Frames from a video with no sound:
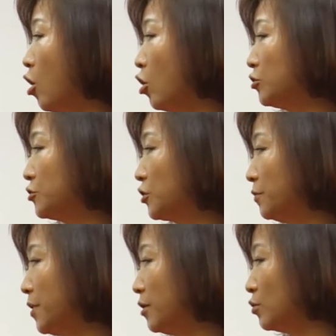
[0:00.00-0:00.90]

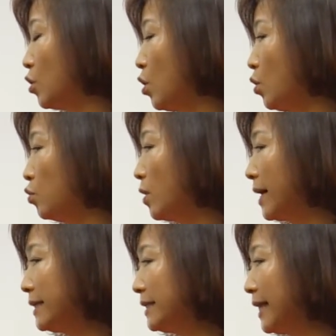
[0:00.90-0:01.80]
어쩌면
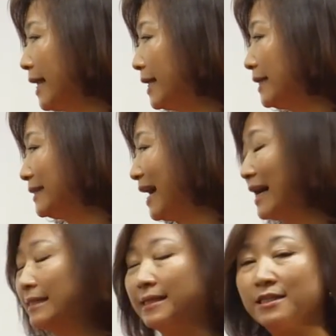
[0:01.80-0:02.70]
후안이 내일
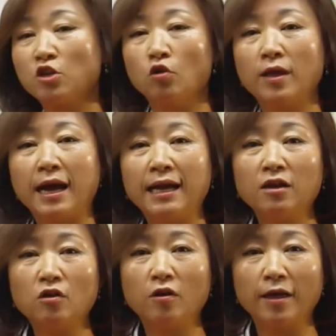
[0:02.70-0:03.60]
나한테
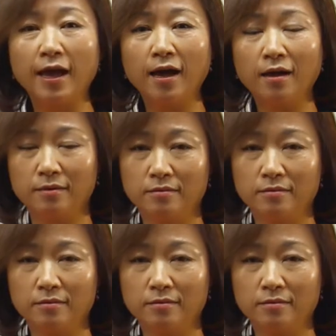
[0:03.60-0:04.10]
전화할 거야.